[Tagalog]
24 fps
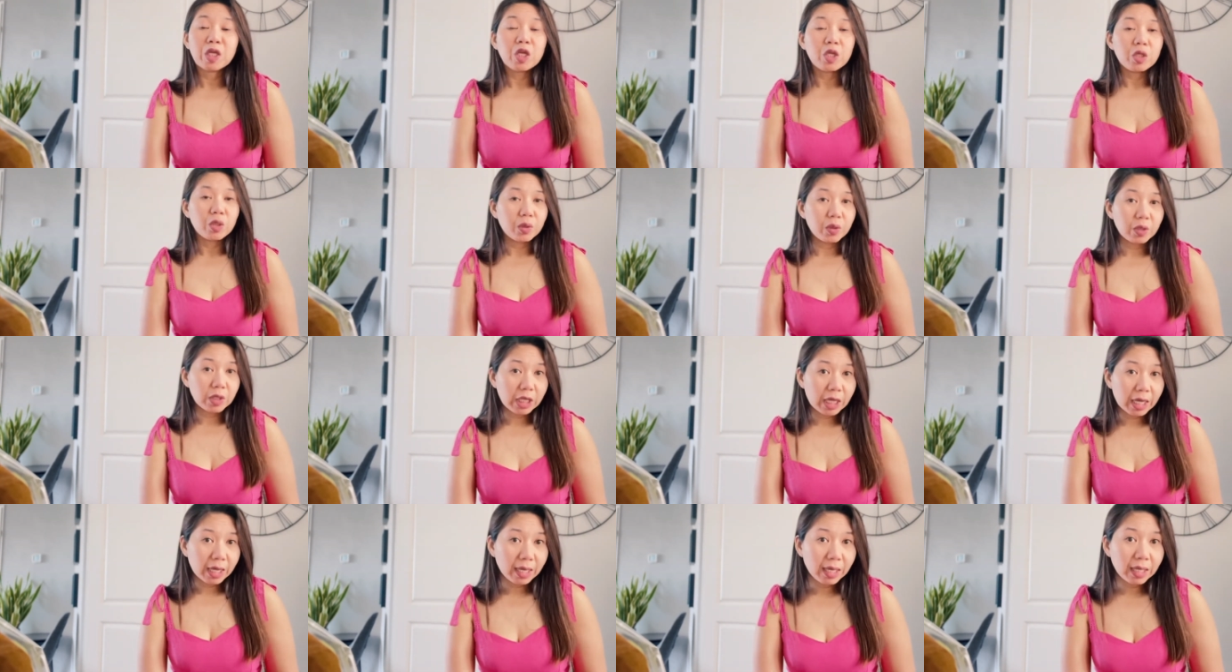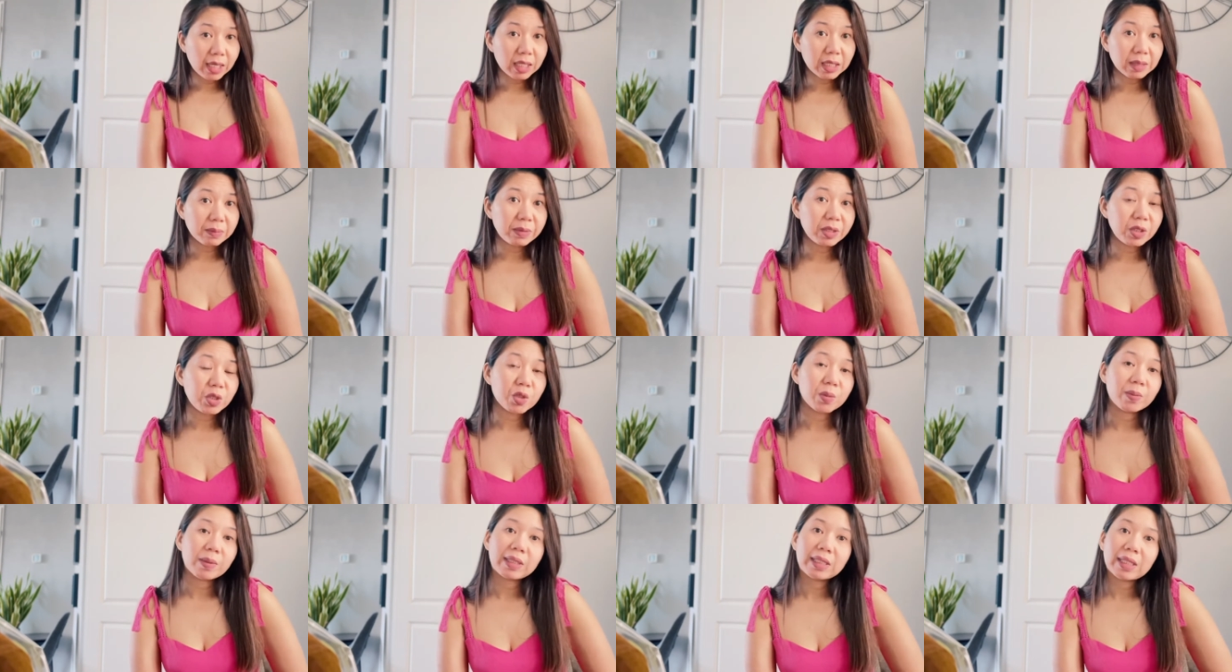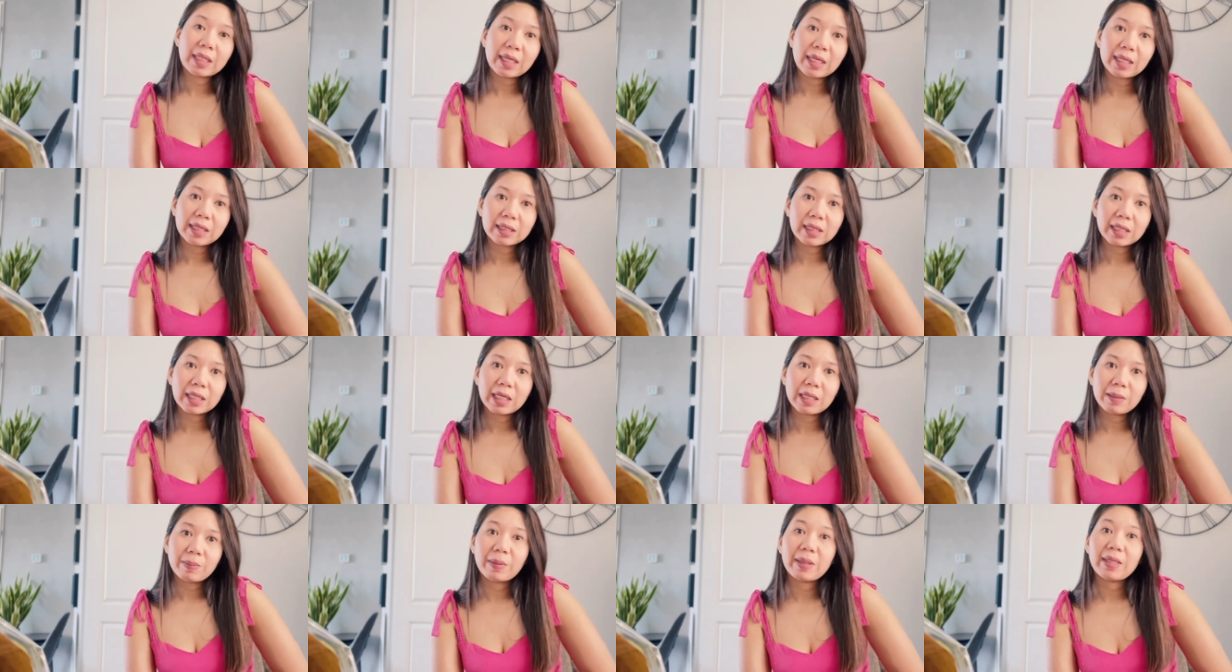yun nga lang, medyo
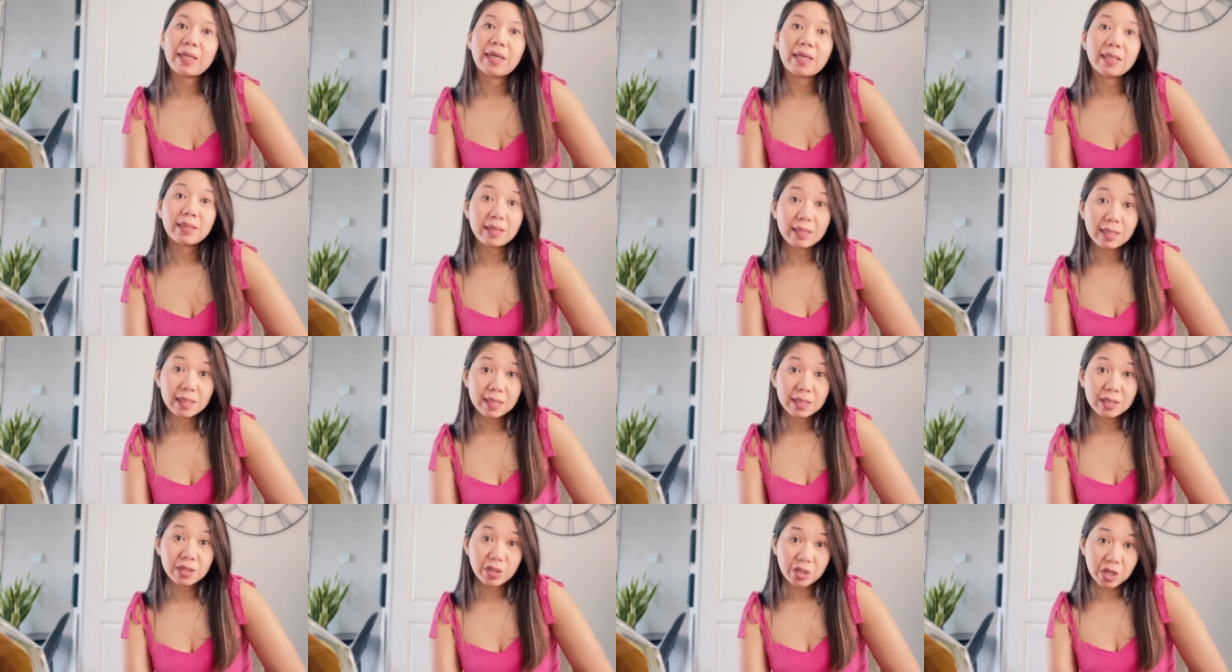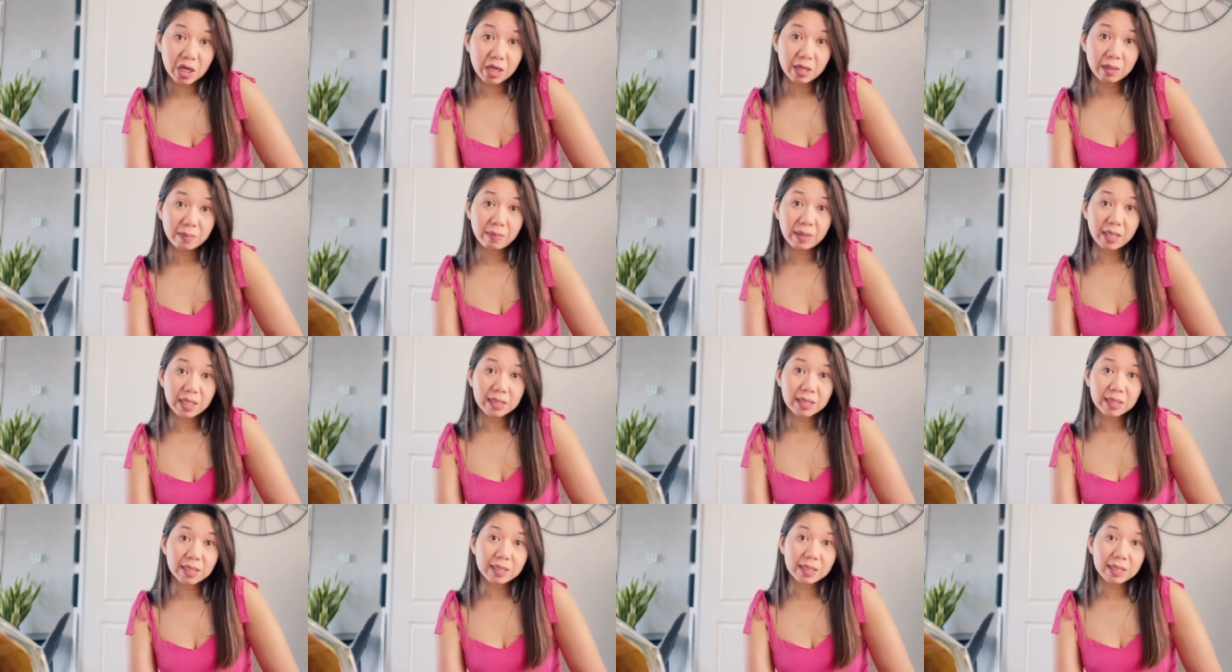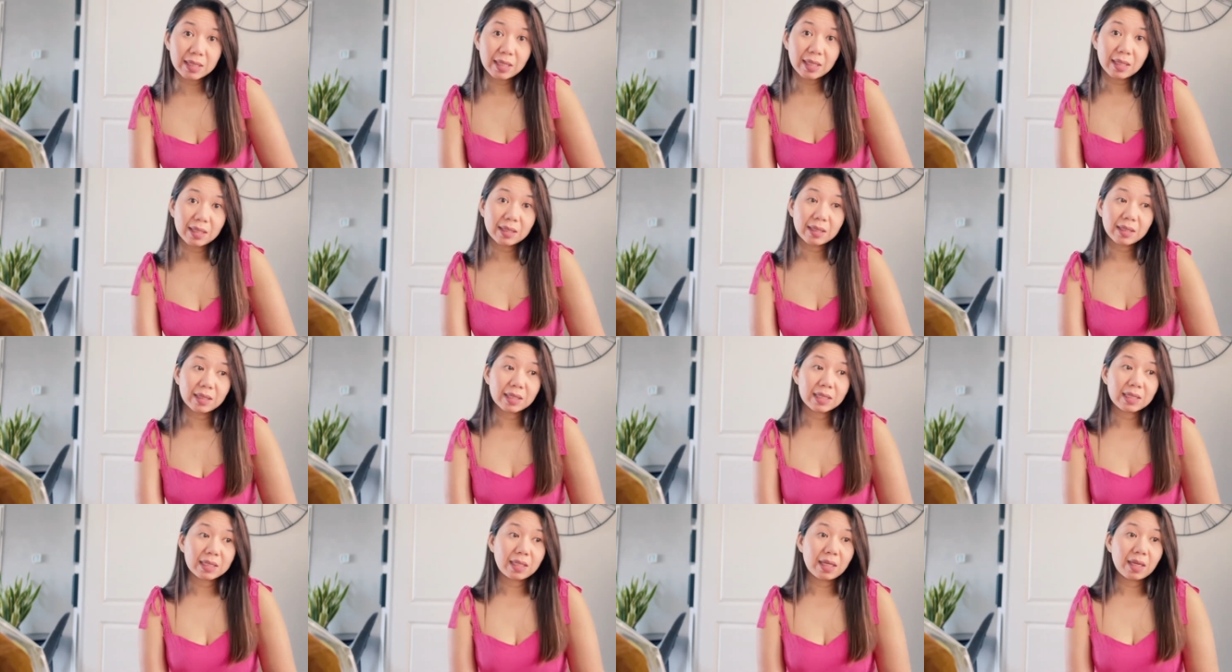matagal-tagal pa natin siyang maisisend
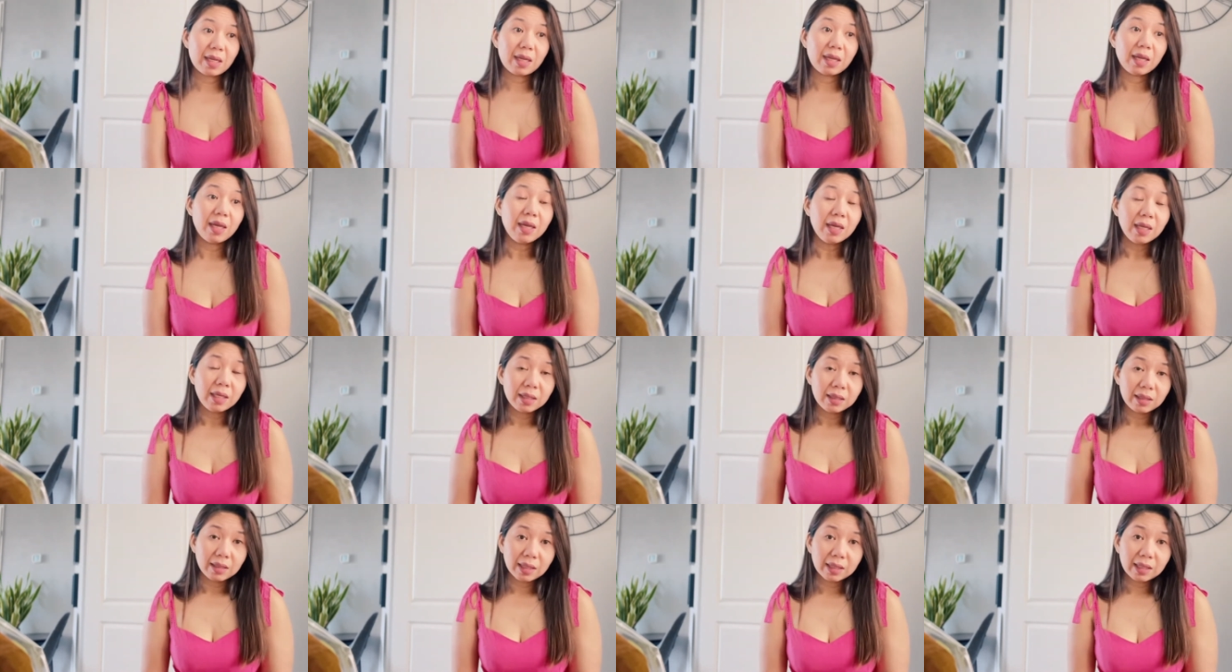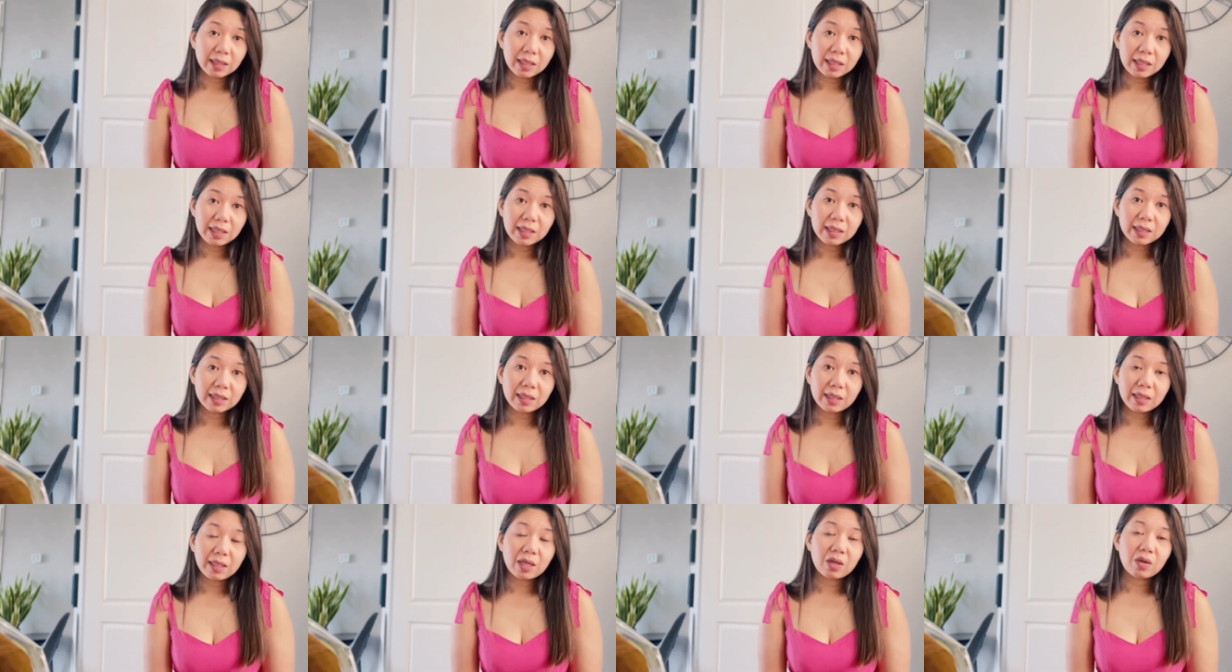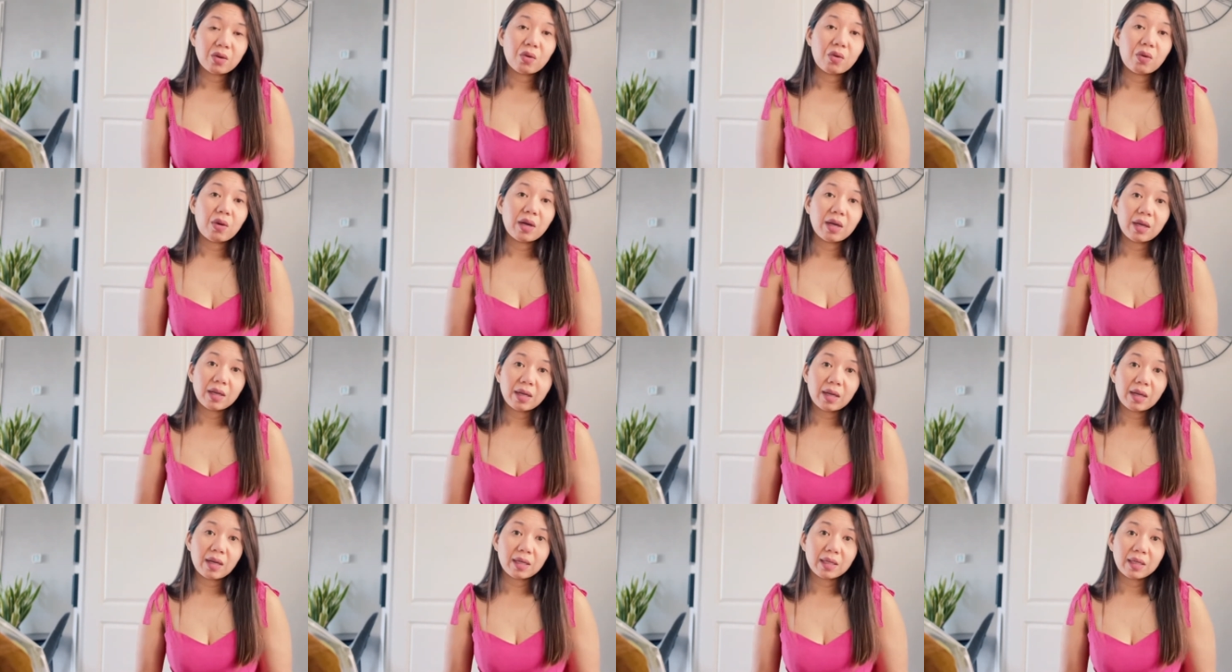kasi naghihintay ako
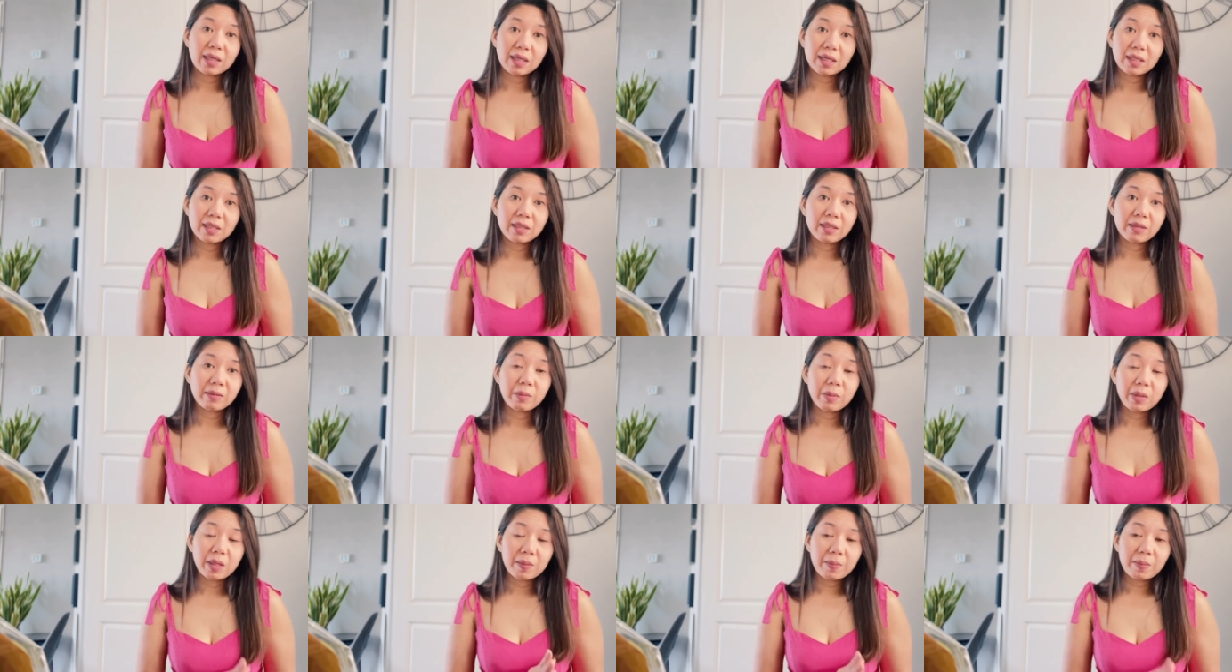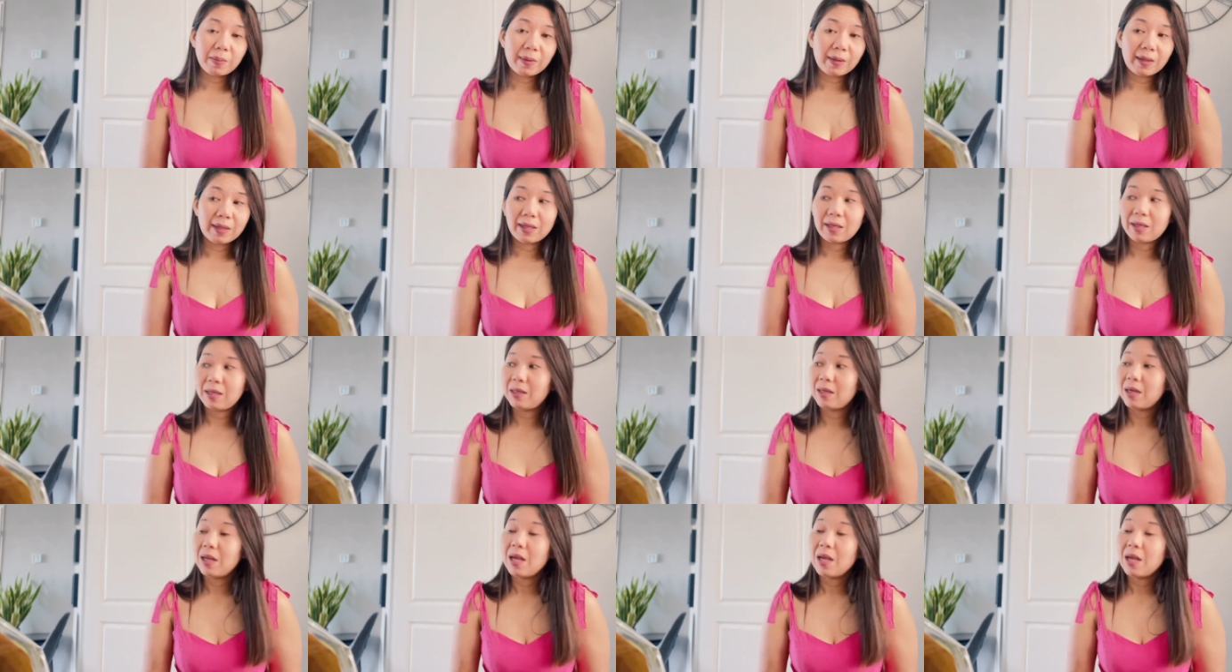hanggang end of April